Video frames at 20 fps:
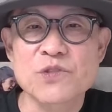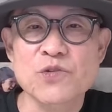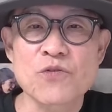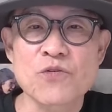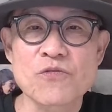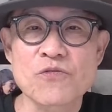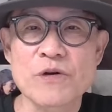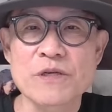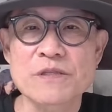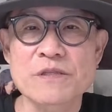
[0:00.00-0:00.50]

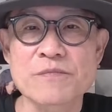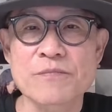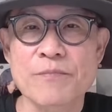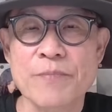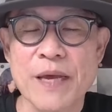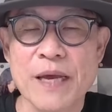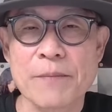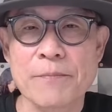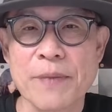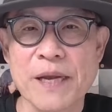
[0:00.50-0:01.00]
총원은
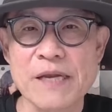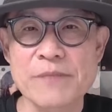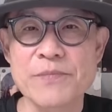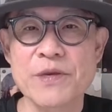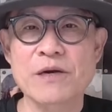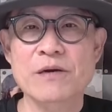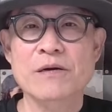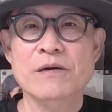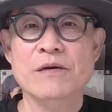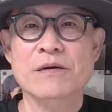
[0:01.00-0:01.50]

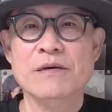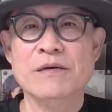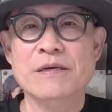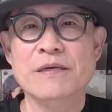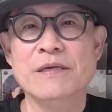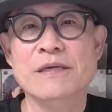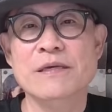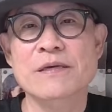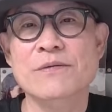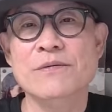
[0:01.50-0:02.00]

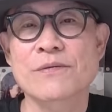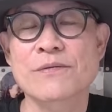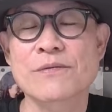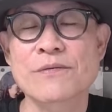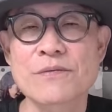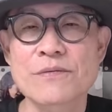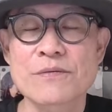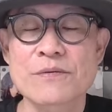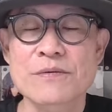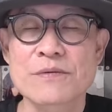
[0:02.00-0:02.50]

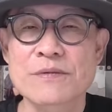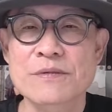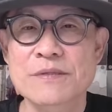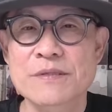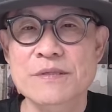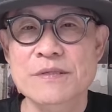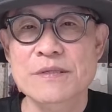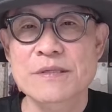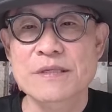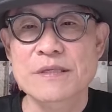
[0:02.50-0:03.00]
108명이고
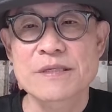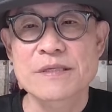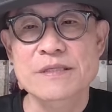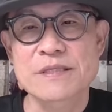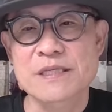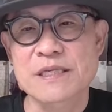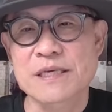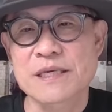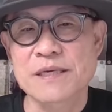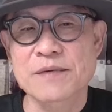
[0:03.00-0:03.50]

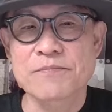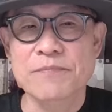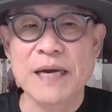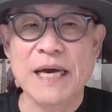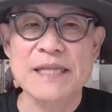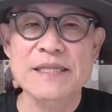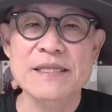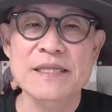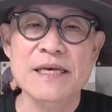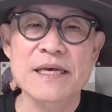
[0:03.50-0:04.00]
이제
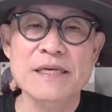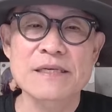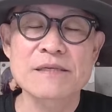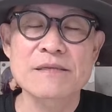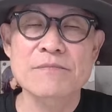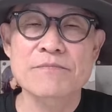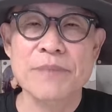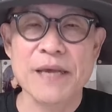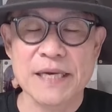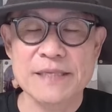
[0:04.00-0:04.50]

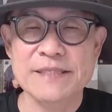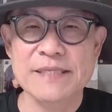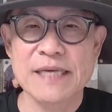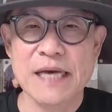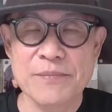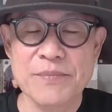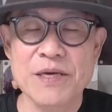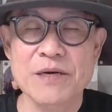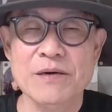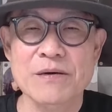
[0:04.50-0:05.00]
반대는
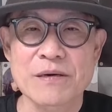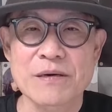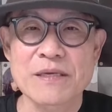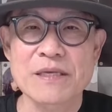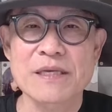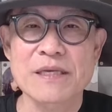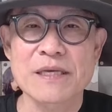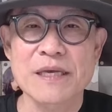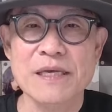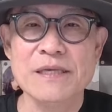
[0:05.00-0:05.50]

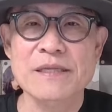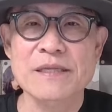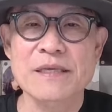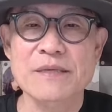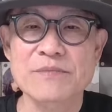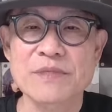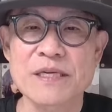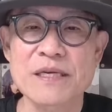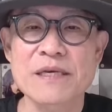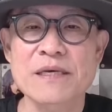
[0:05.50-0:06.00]
104명이 했기
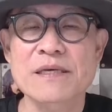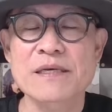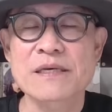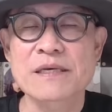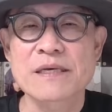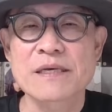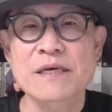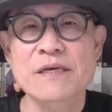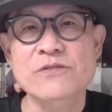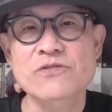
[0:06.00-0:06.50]
때문에
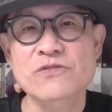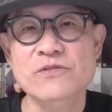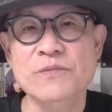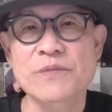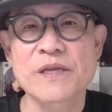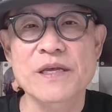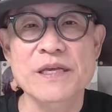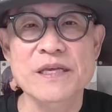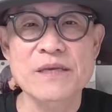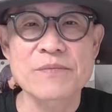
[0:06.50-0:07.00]

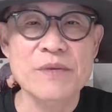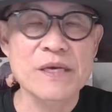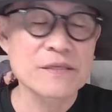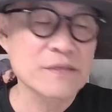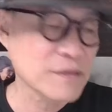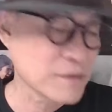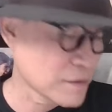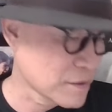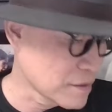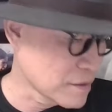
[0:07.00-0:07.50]

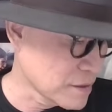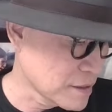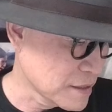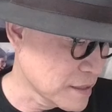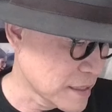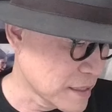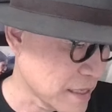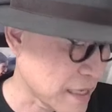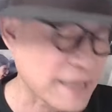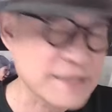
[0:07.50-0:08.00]
국민의힘에서
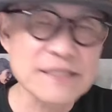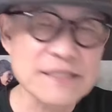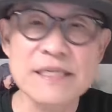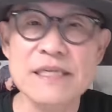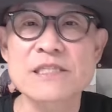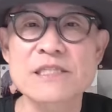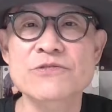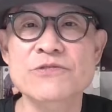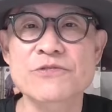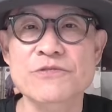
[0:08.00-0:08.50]
한
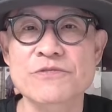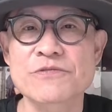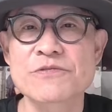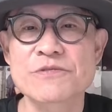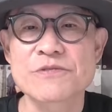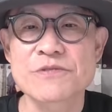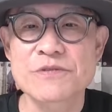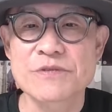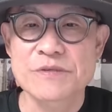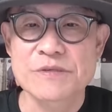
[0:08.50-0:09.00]
자릿수
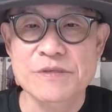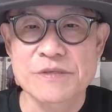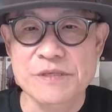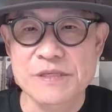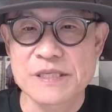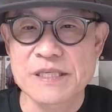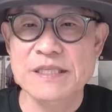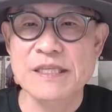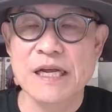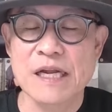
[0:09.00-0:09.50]

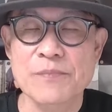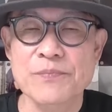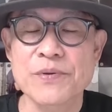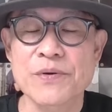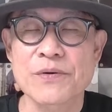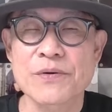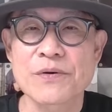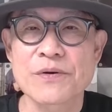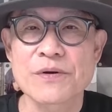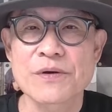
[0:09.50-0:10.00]

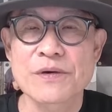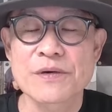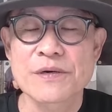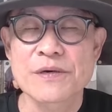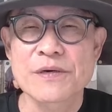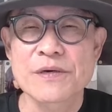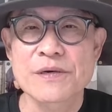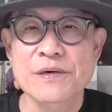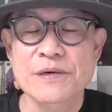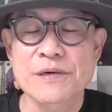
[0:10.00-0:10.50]
이탈표
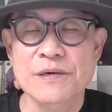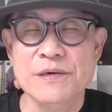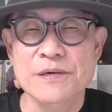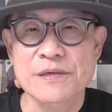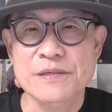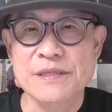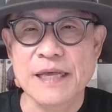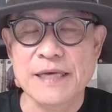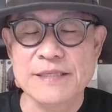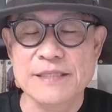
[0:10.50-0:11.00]

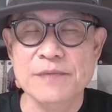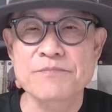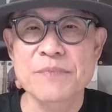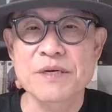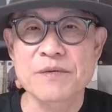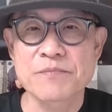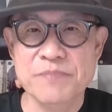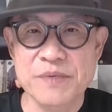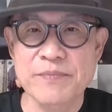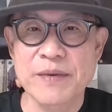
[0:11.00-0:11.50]

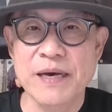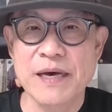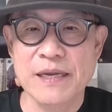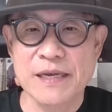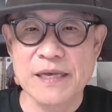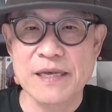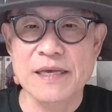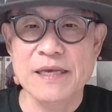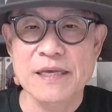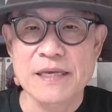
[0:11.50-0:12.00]
5명
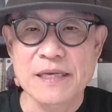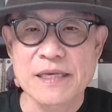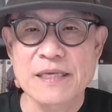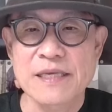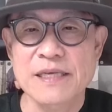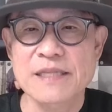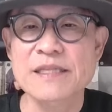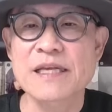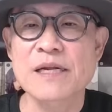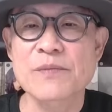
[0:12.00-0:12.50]
미만의
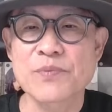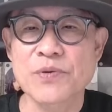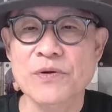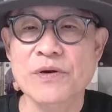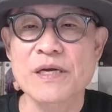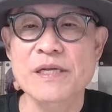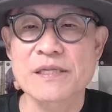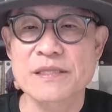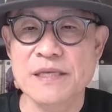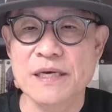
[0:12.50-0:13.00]

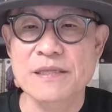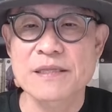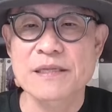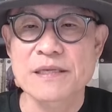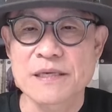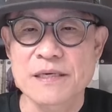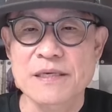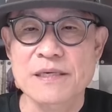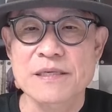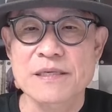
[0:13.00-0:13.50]
이탈표가 일단
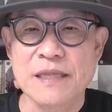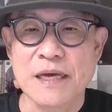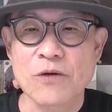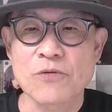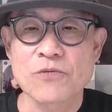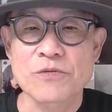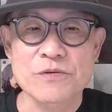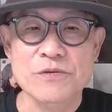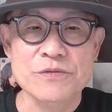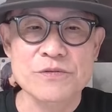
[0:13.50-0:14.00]

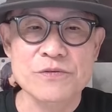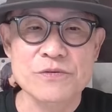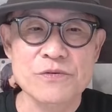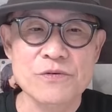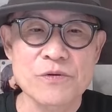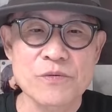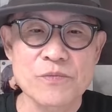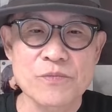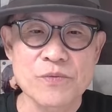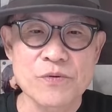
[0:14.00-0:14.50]
나오는
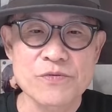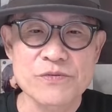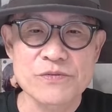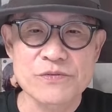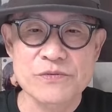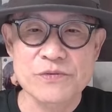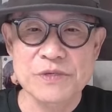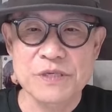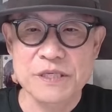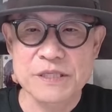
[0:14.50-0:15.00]
것으로 볼
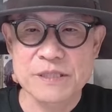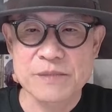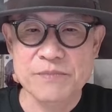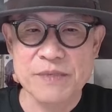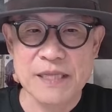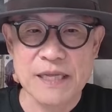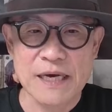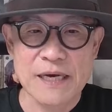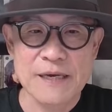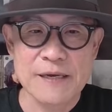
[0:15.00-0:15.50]
수
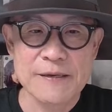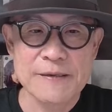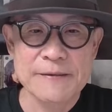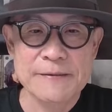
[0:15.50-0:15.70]
있습니다.